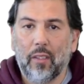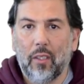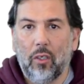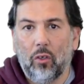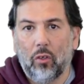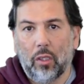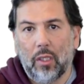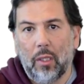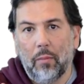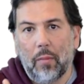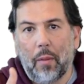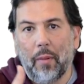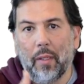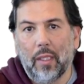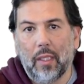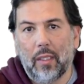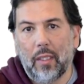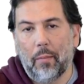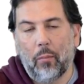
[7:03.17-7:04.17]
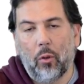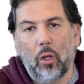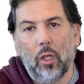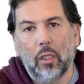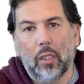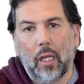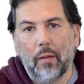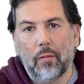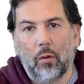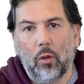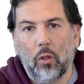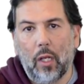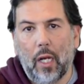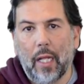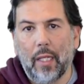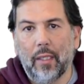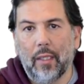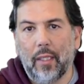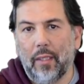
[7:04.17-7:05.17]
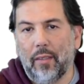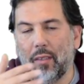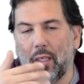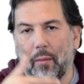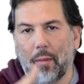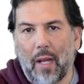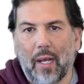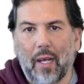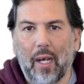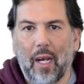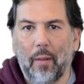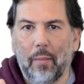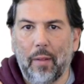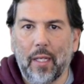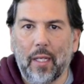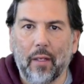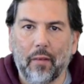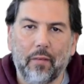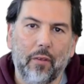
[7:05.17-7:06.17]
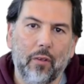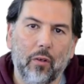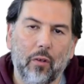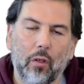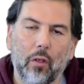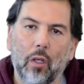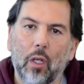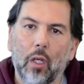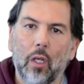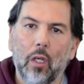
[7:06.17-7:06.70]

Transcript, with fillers: sino que simplemente se pone el teléfono delante, se baja la aplicación,